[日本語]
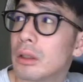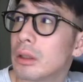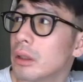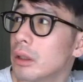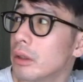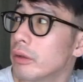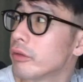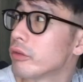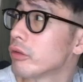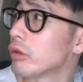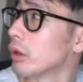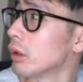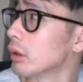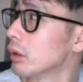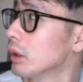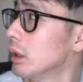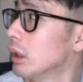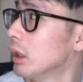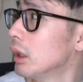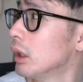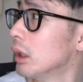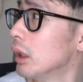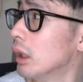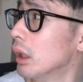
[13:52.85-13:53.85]
ですか
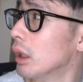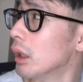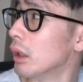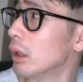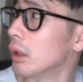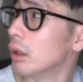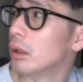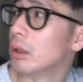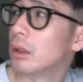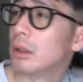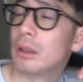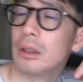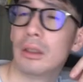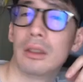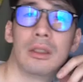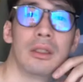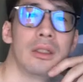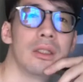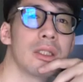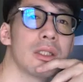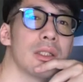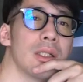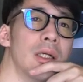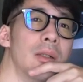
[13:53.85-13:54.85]
ね
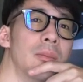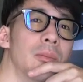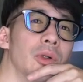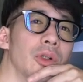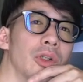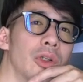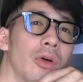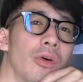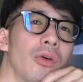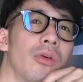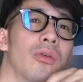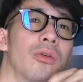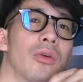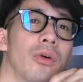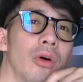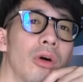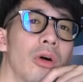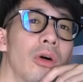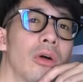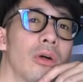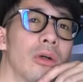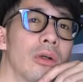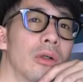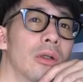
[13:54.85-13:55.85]
3本4本